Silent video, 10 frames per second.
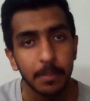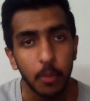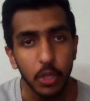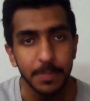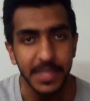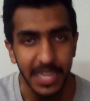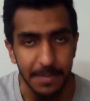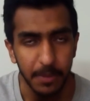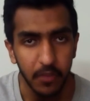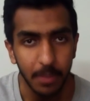बहुत
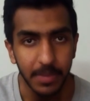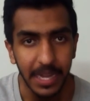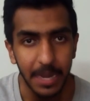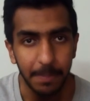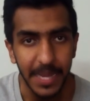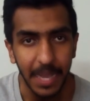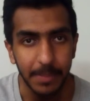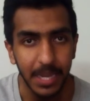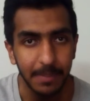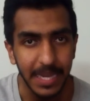बेहतरीन परफॉर्म करना पड़ेगा
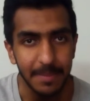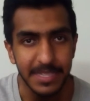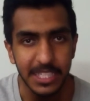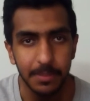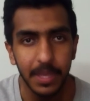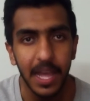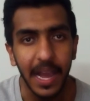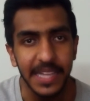अपने रिमेनिंग मैचेज में